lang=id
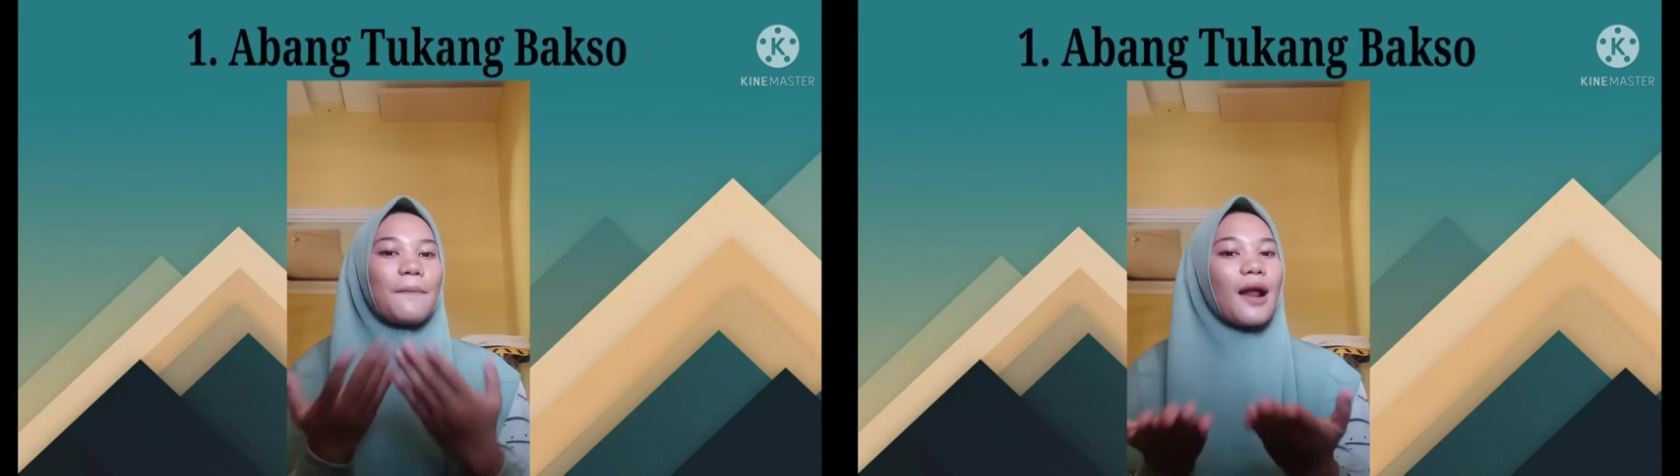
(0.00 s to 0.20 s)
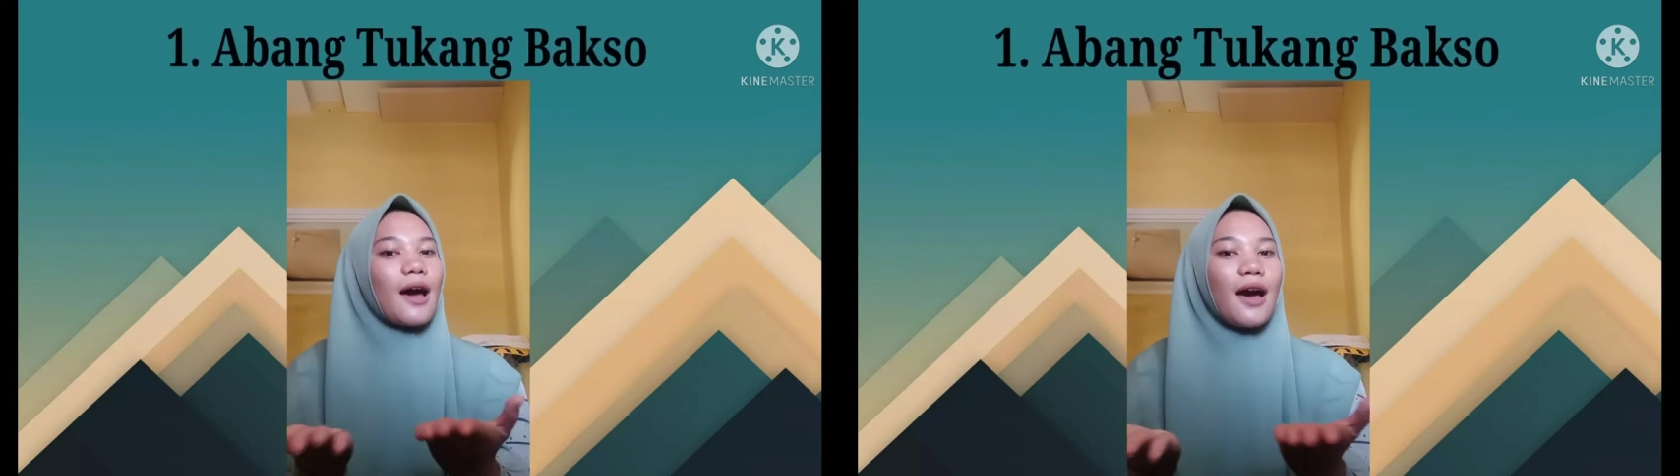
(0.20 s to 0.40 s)

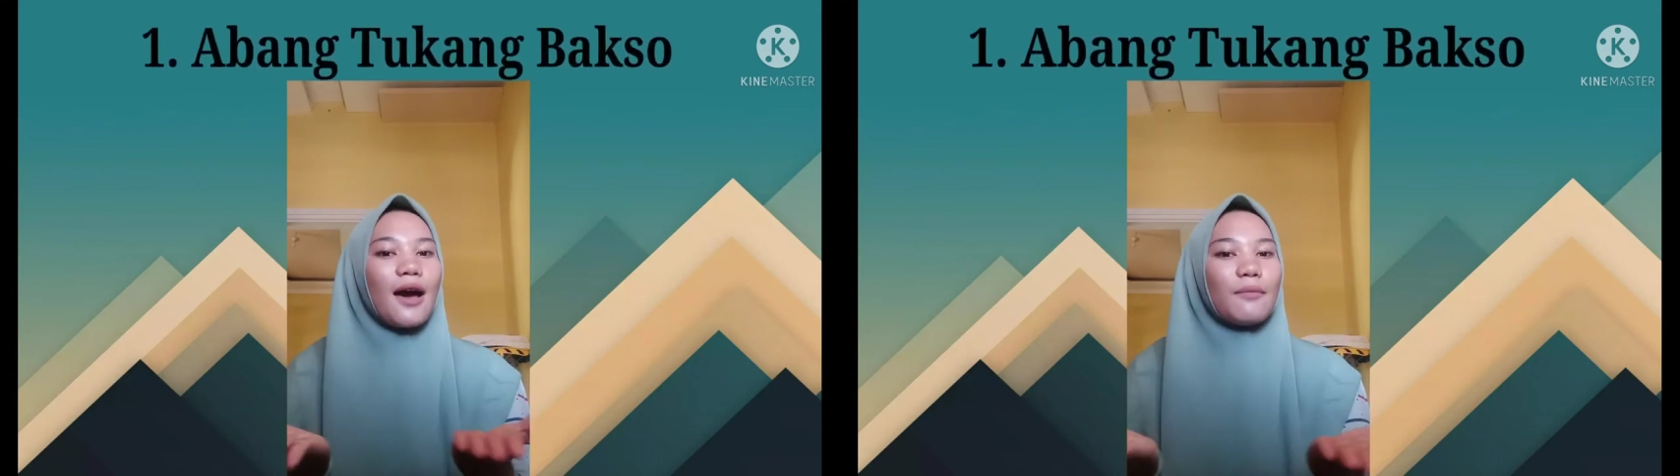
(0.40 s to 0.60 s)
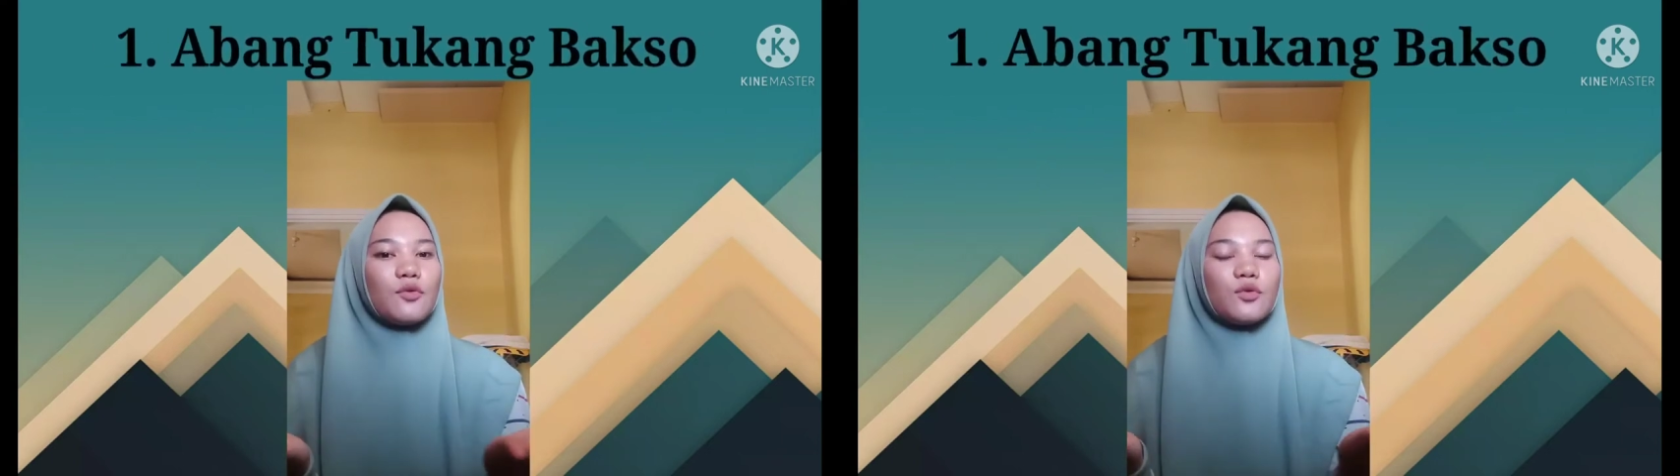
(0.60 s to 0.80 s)

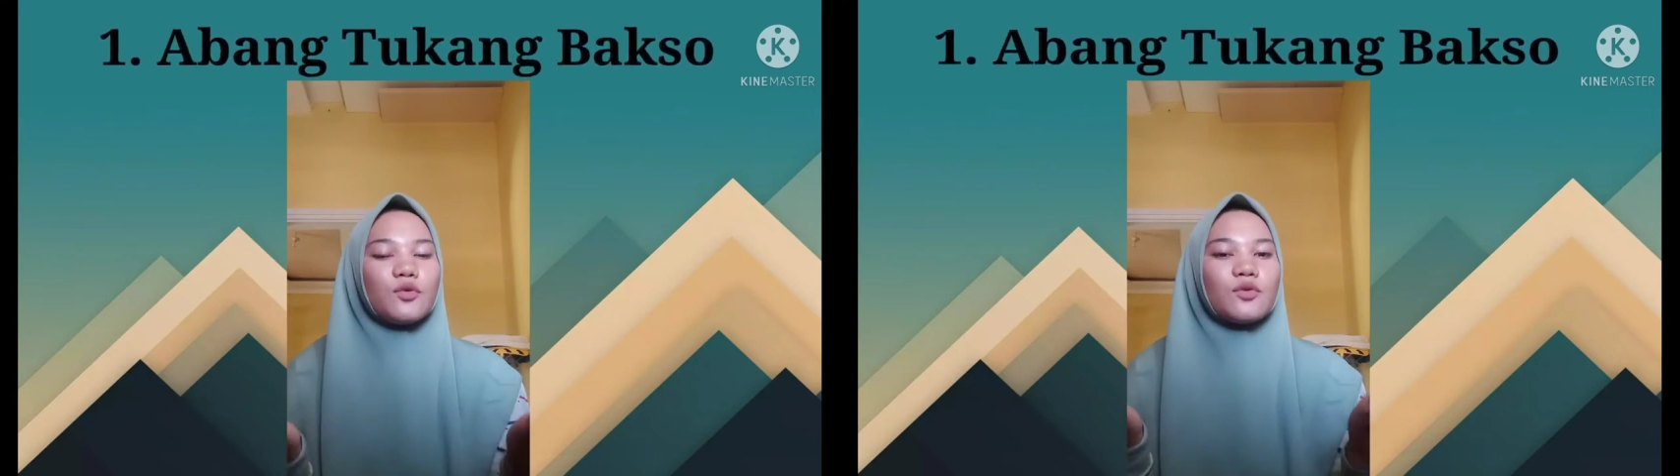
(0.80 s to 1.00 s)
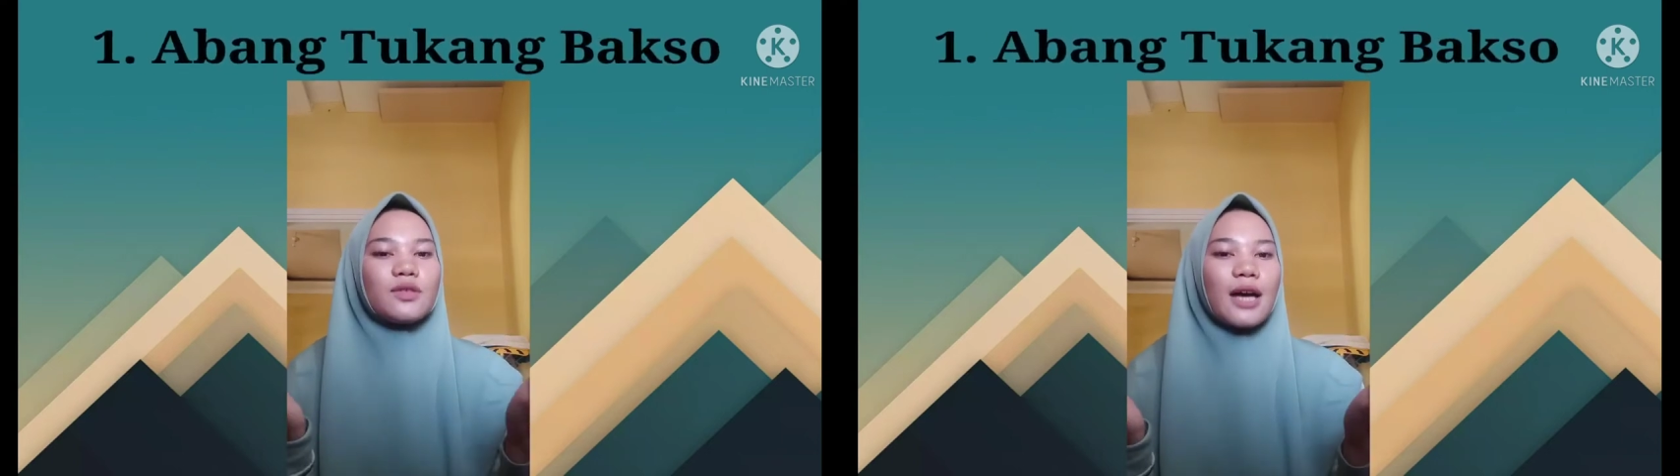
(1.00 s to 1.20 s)

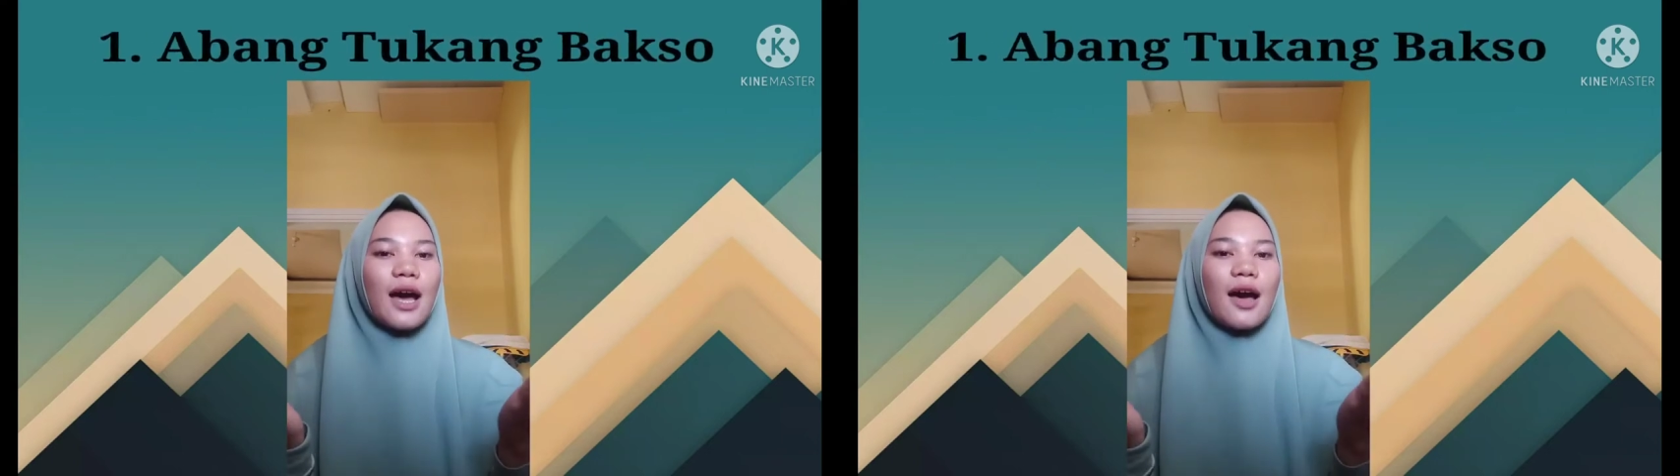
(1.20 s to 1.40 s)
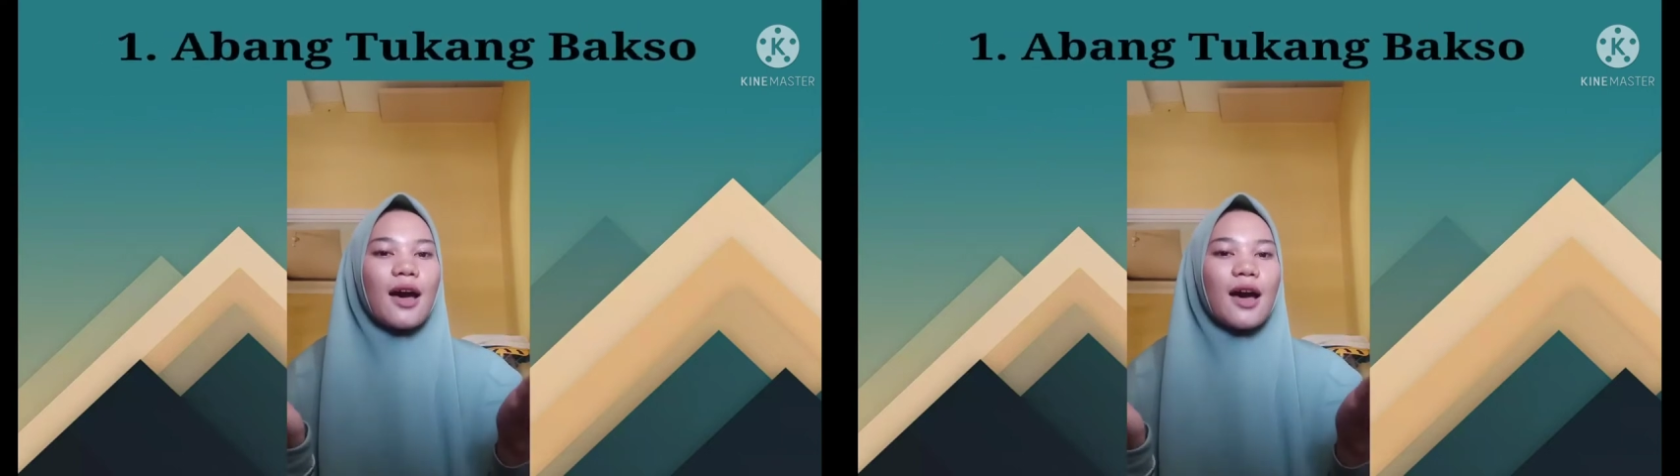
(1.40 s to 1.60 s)

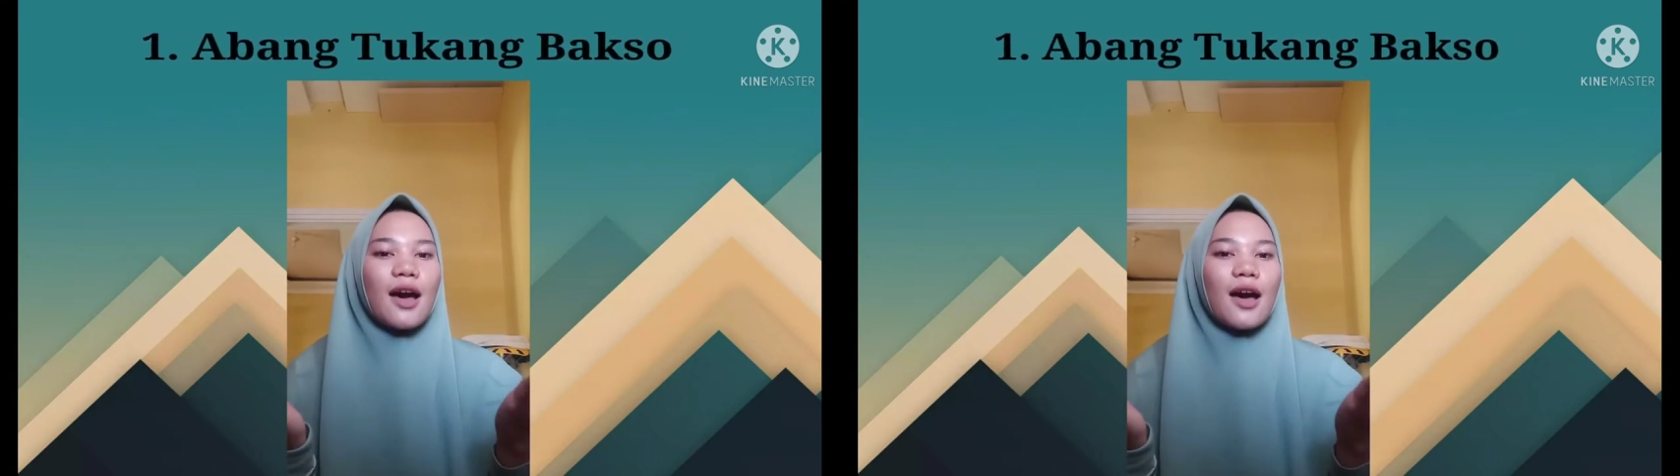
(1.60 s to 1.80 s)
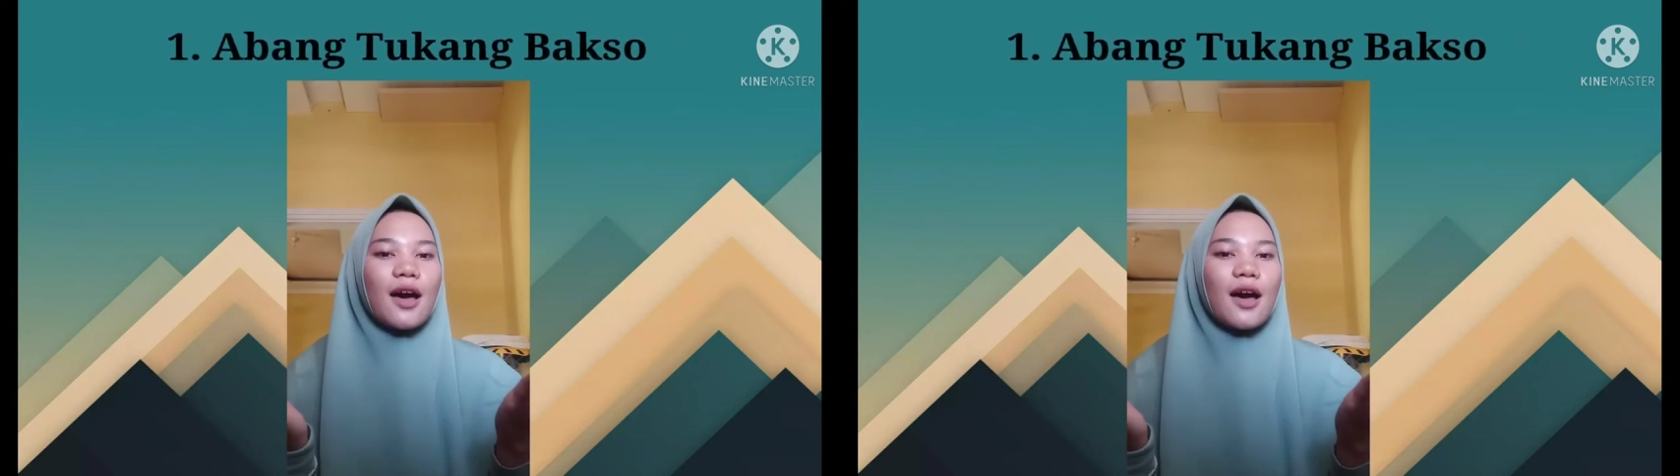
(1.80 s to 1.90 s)
pramuka.